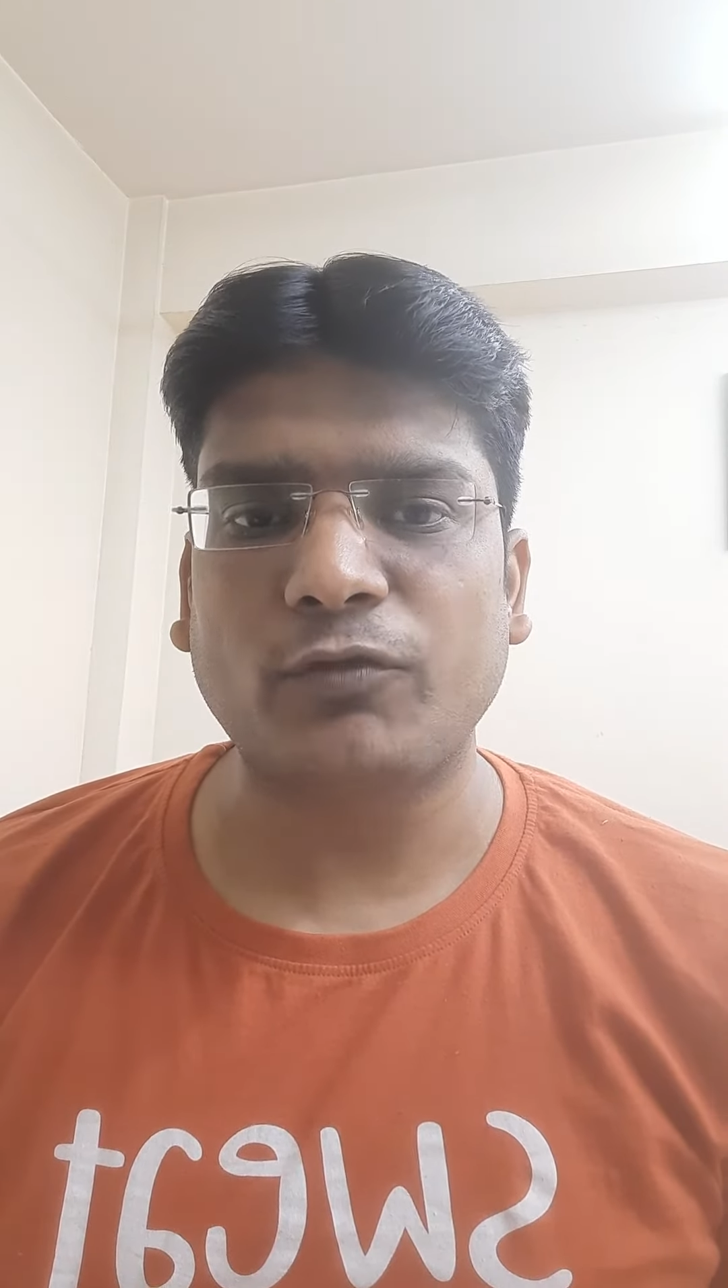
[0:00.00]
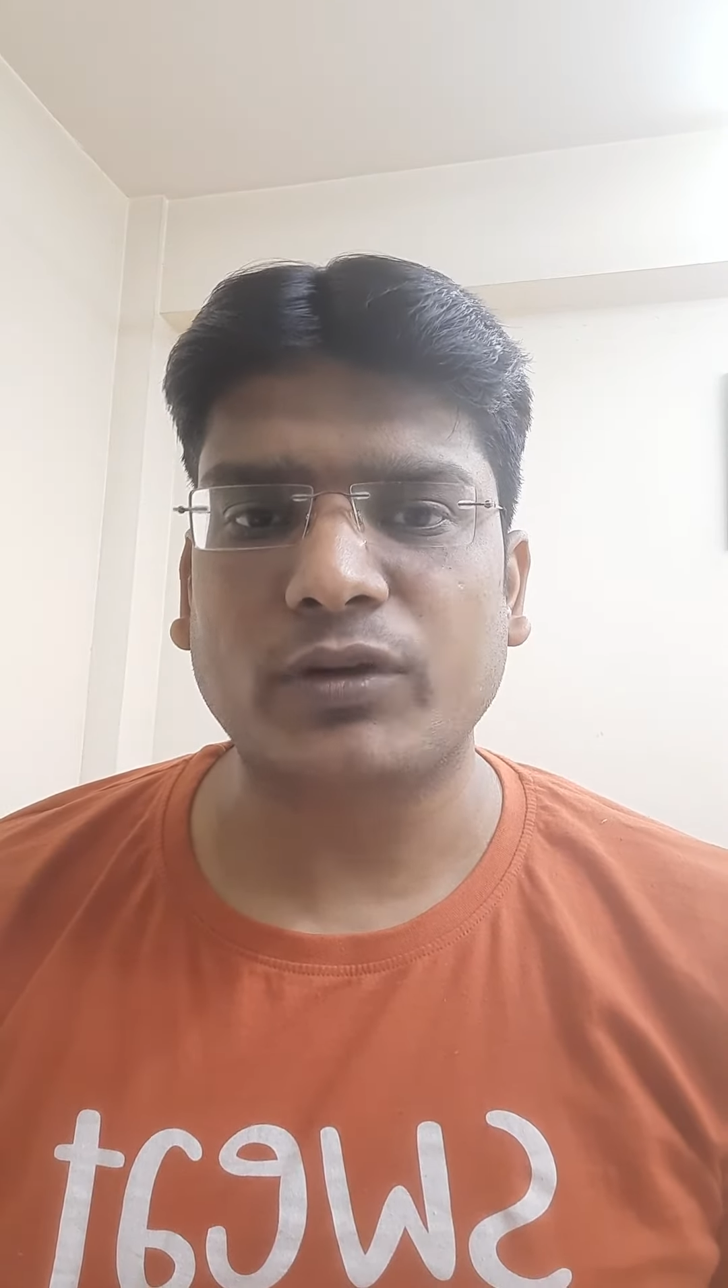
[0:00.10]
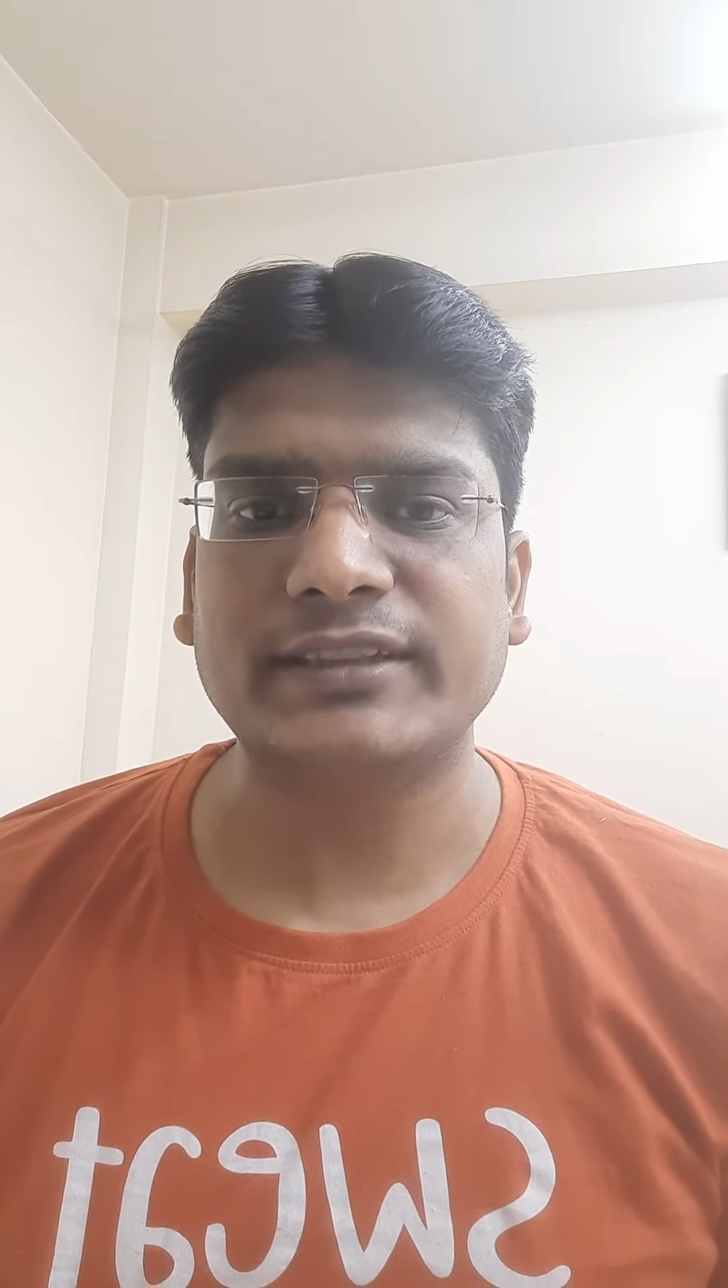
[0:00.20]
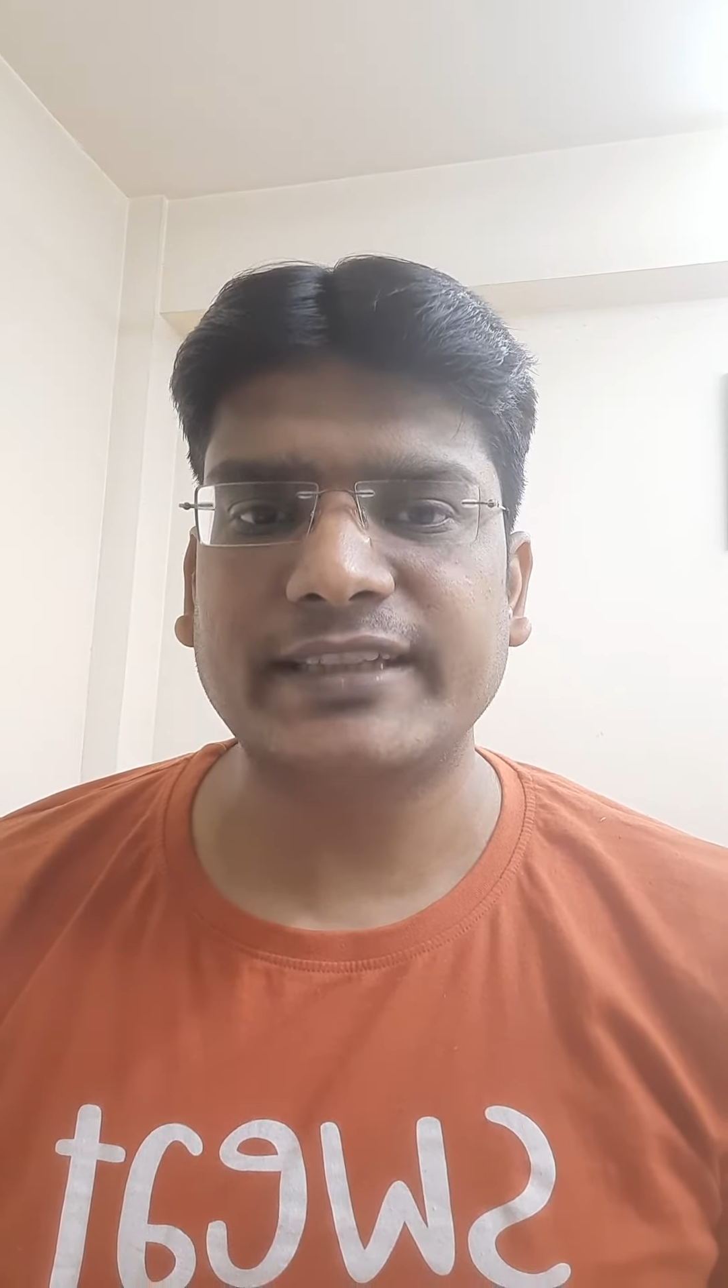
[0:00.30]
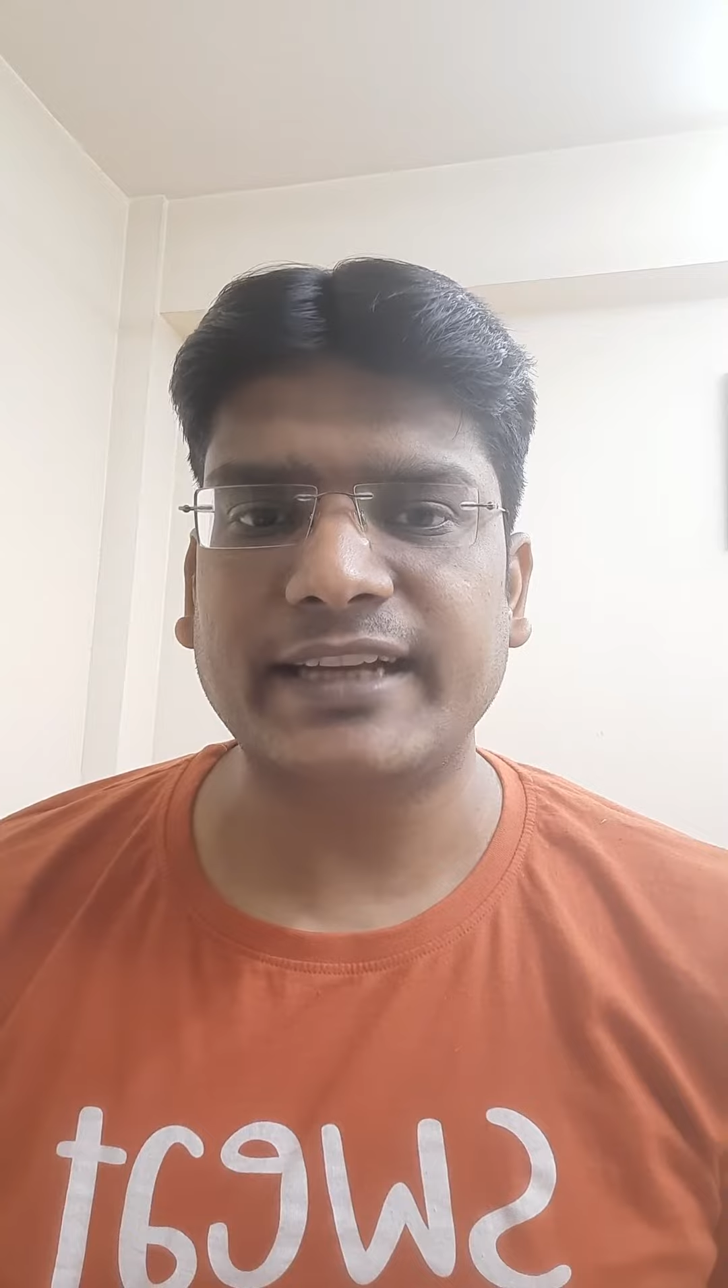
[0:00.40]

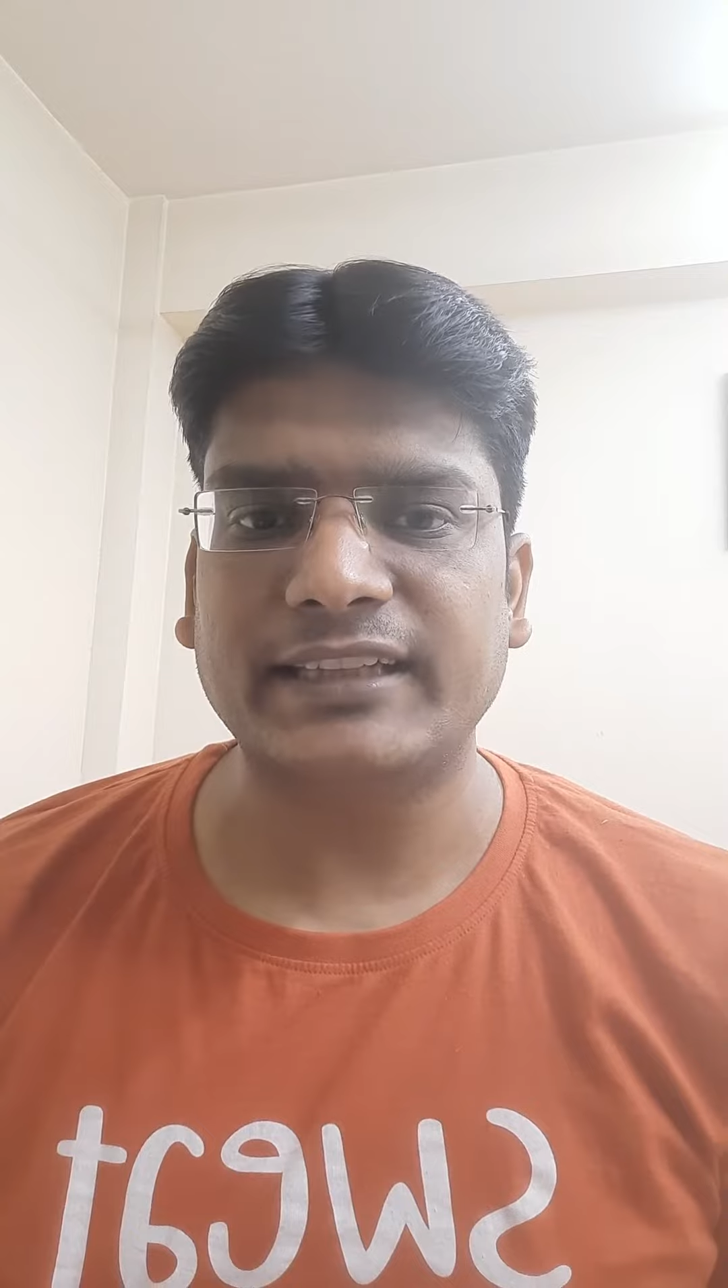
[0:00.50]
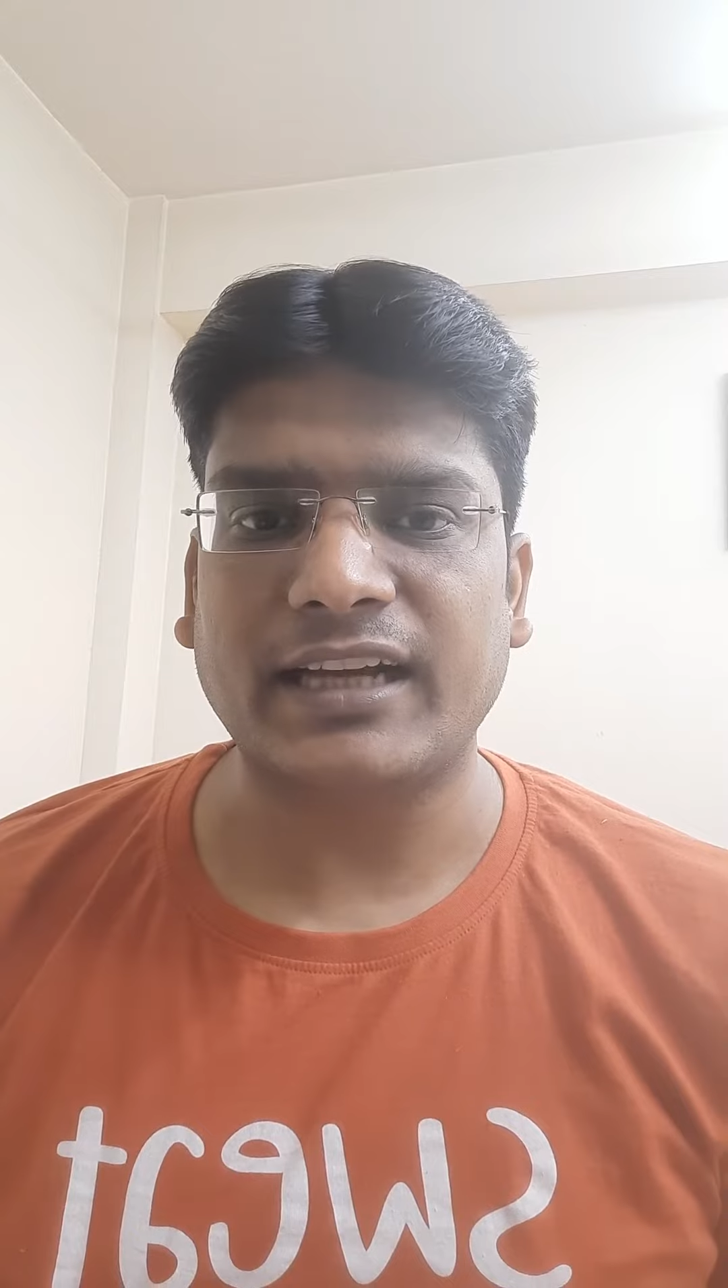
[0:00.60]
फोकस दिया